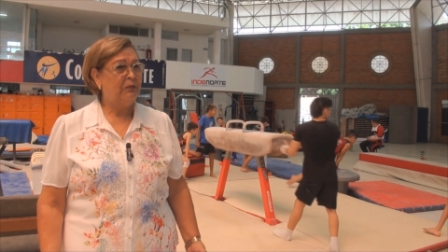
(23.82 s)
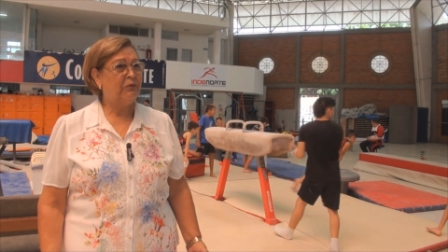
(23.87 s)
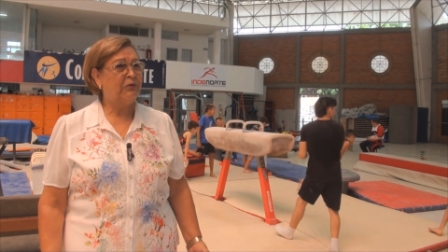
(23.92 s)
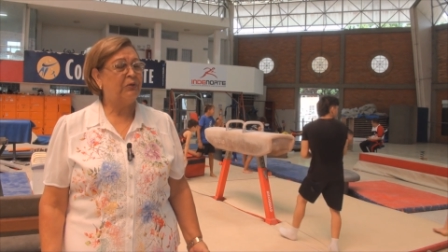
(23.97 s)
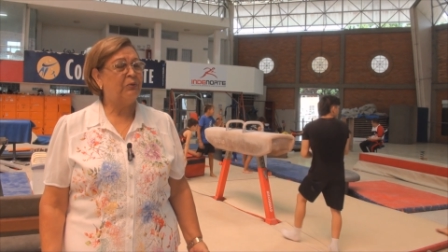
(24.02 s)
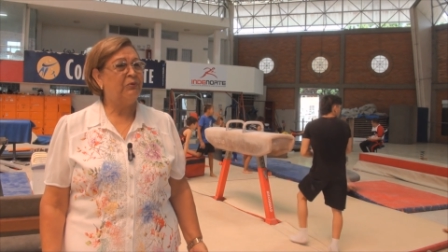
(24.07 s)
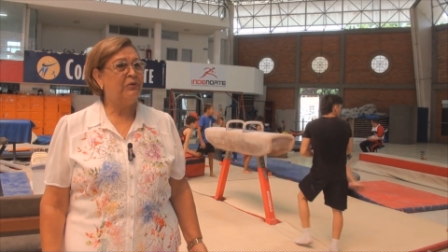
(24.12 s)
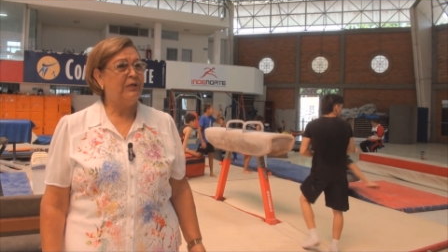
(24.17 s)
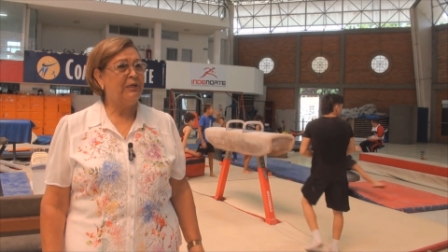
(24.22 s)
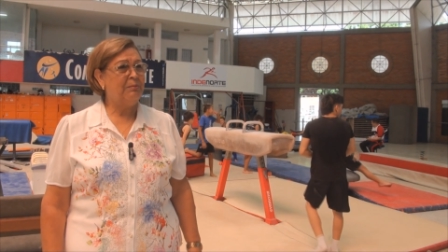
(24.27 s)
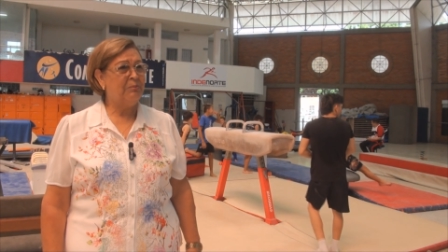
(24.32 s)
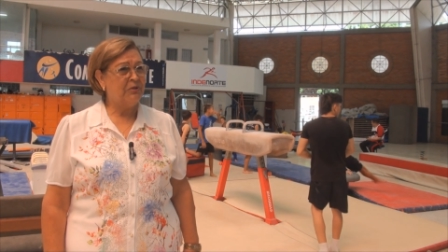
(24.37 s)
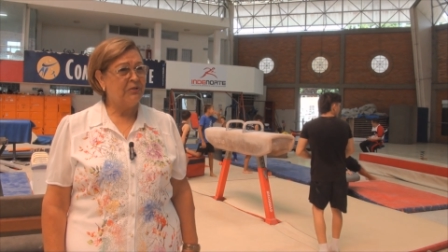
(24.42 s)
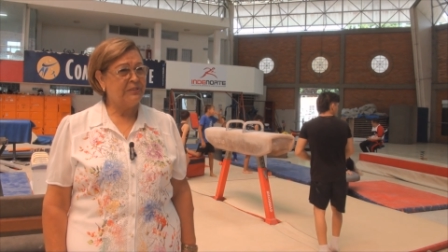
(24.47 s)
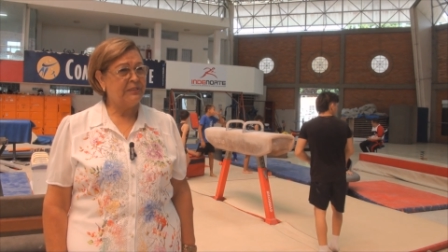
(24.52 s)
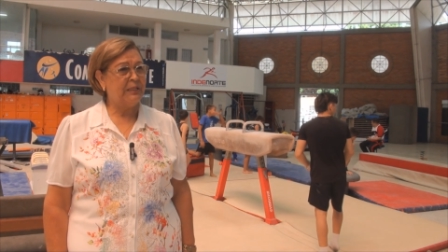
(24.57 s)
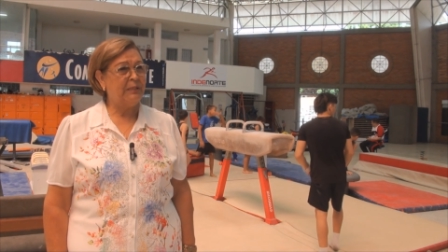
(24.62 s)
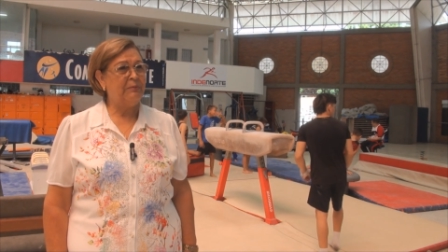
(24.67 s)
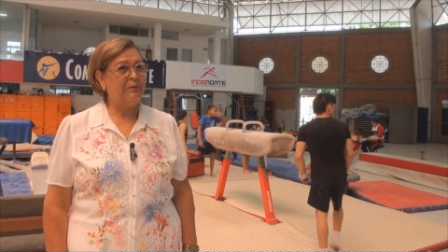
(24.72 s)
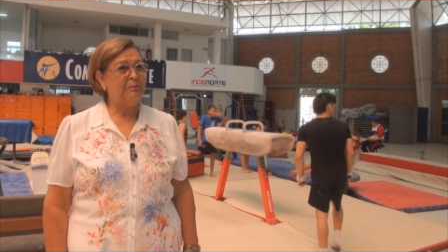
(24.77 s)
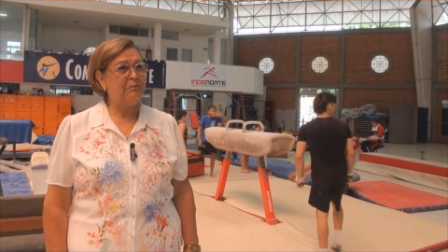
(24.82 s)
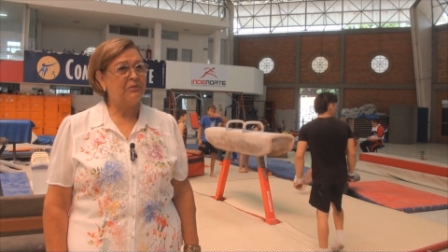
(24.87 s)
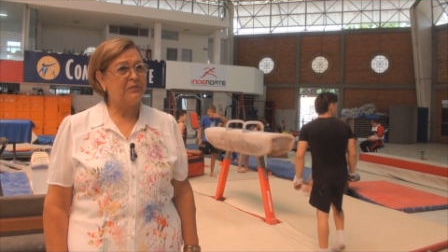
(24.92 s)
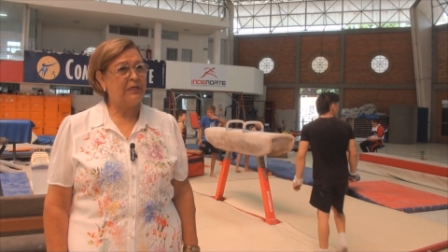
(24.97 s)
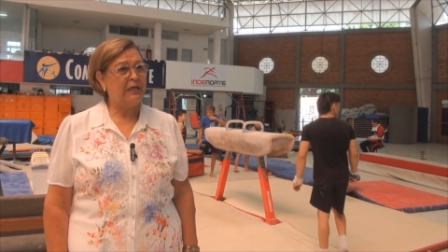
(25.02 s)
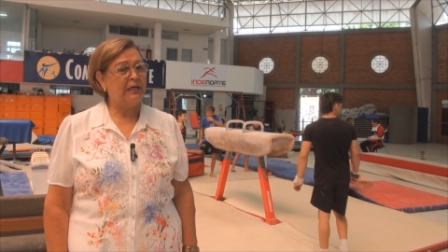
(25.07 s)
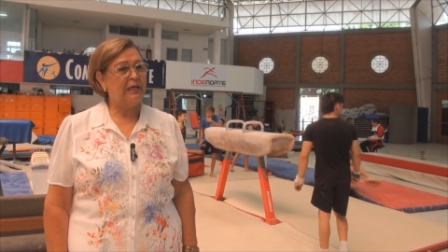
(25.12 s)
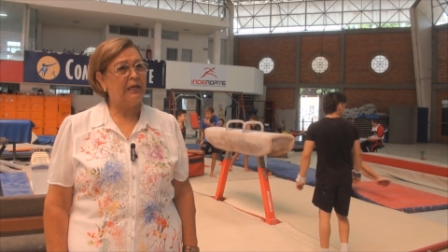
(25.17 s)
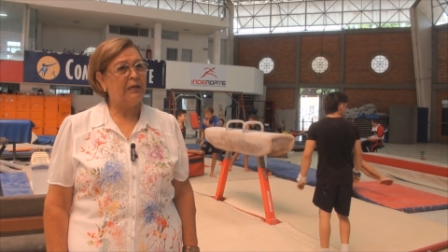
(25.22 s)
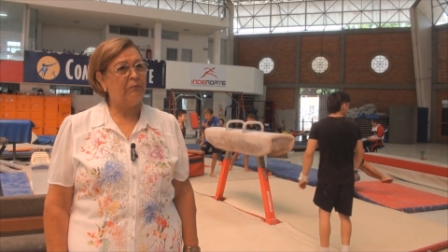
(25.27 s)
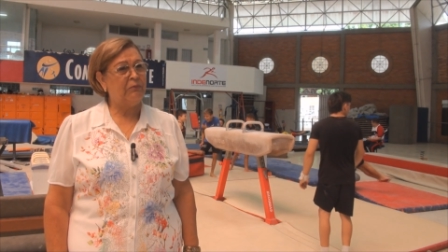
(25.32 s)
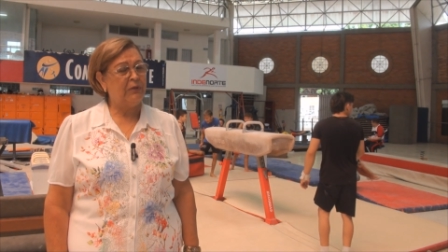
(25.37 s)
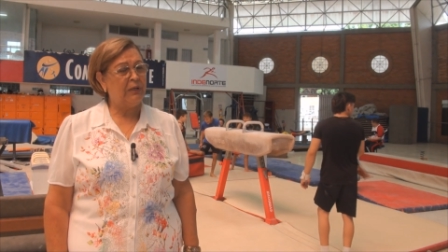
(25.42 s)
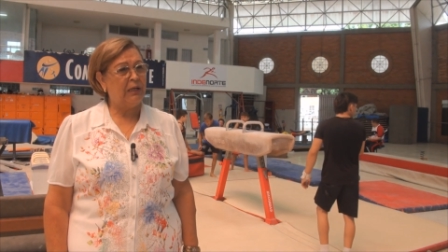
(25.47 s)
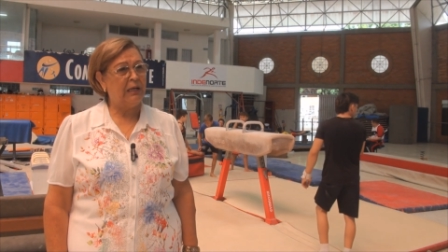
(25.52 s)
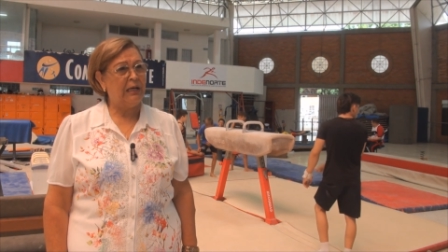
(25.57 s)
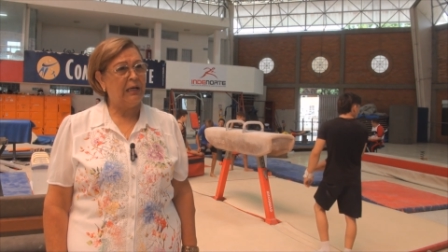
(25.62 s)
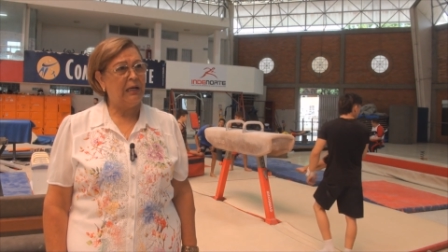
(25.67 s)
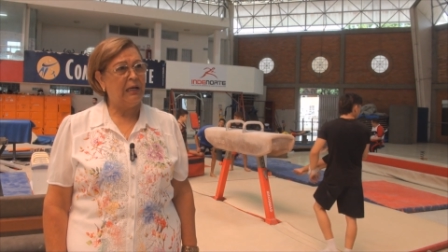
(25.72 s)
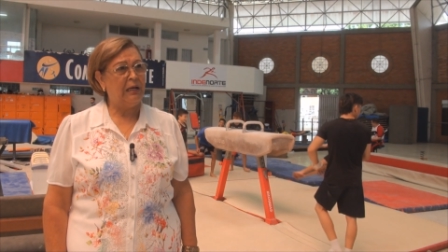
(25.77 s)
nos reunimos y vimos que era
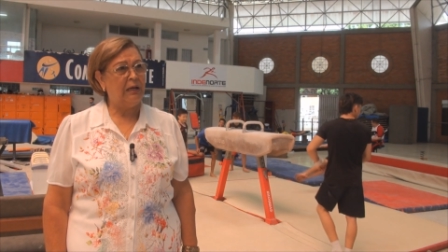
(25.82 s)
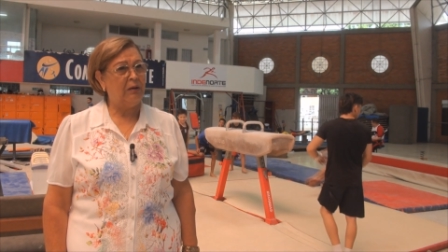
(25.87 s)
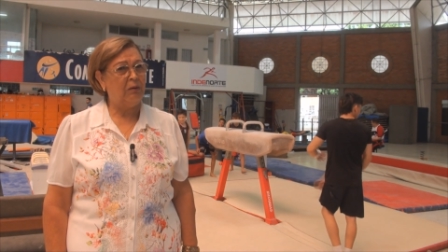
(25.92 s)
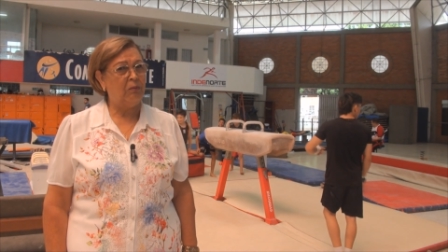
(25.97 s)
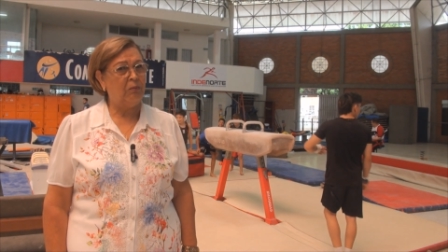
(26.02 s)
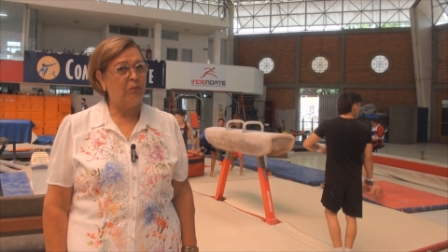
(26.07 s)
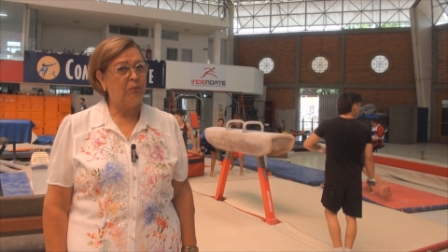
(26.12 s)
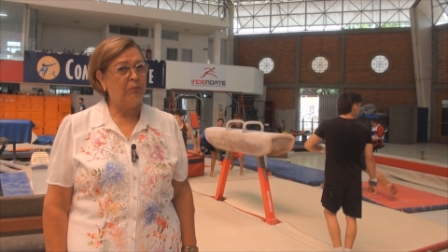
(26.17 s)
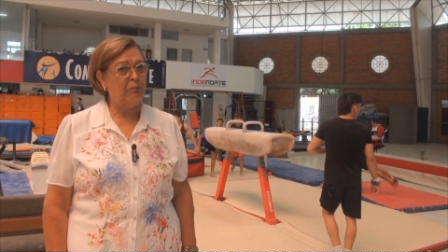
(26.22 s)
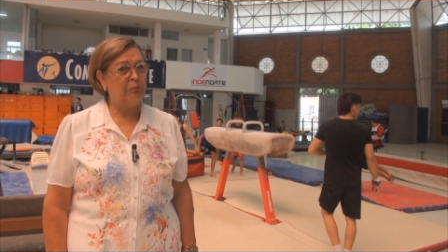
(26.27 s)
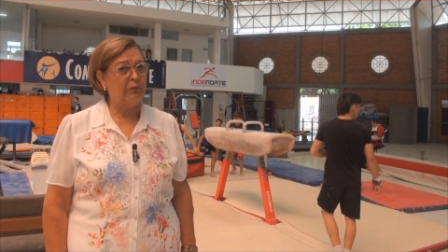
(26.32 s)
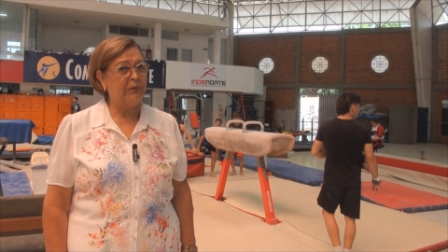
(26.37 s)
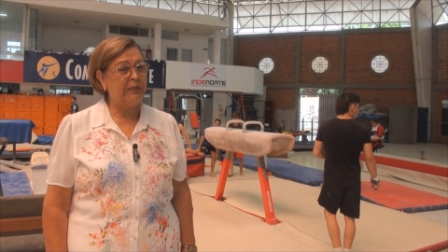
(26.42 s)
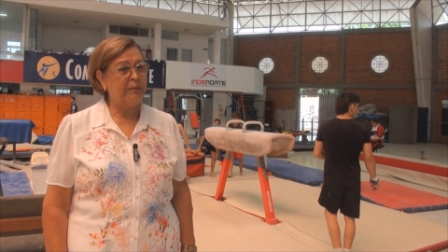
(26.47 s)
un